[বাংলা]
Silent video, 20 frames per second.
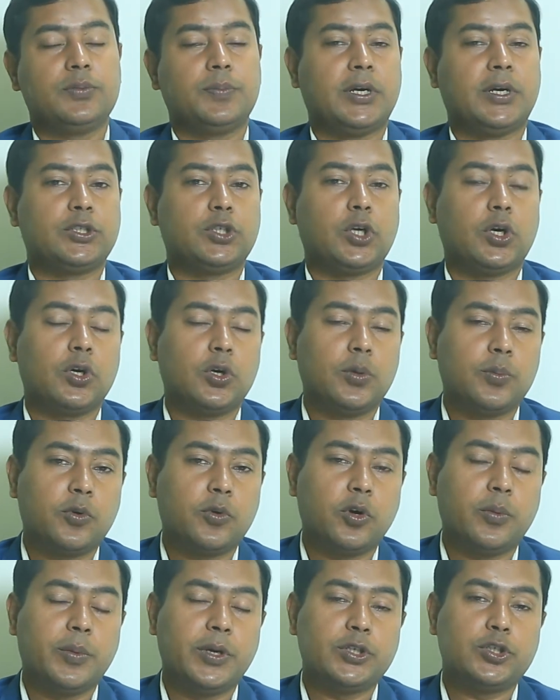বা সঙ্গম
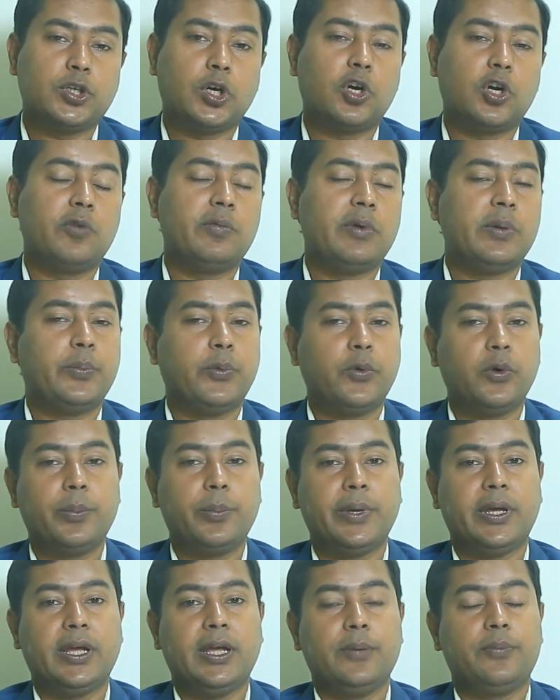করবেন সঙ্গমের
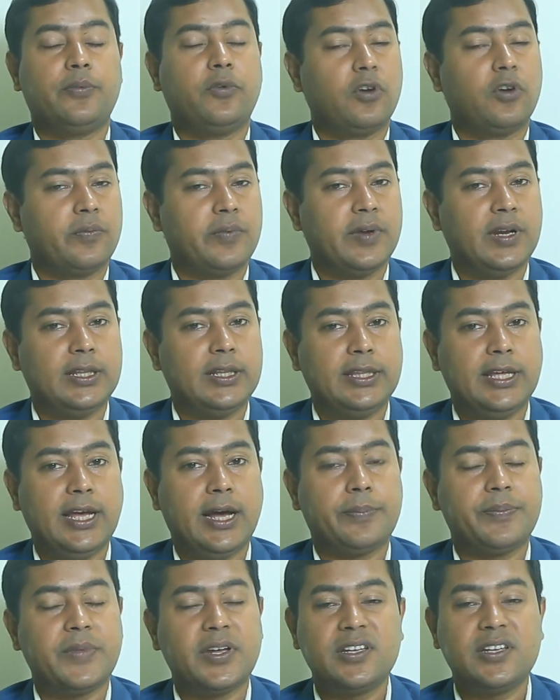পূর্বে ফোর পেলেতে
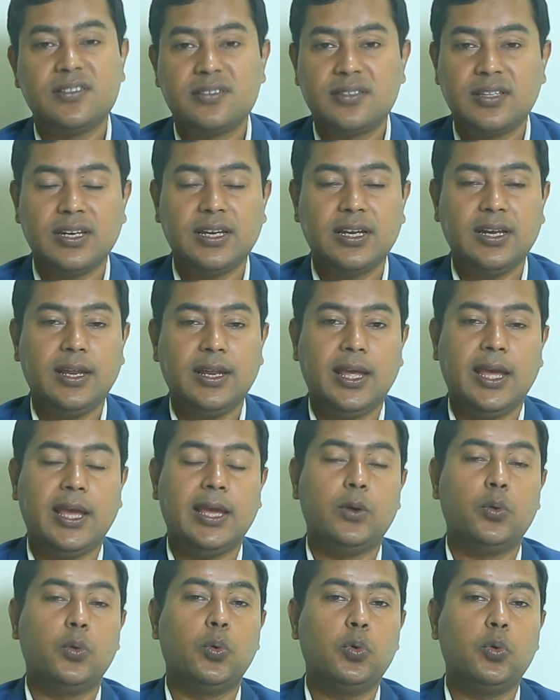আপনার স্ত্রীর
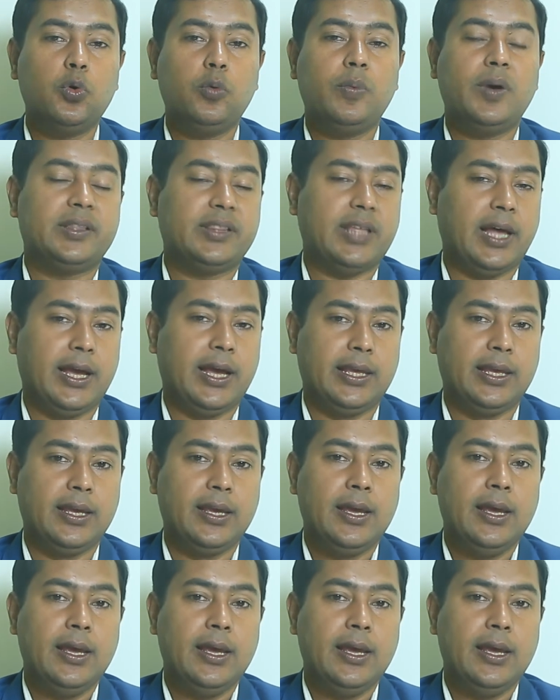এই উরু বা থাই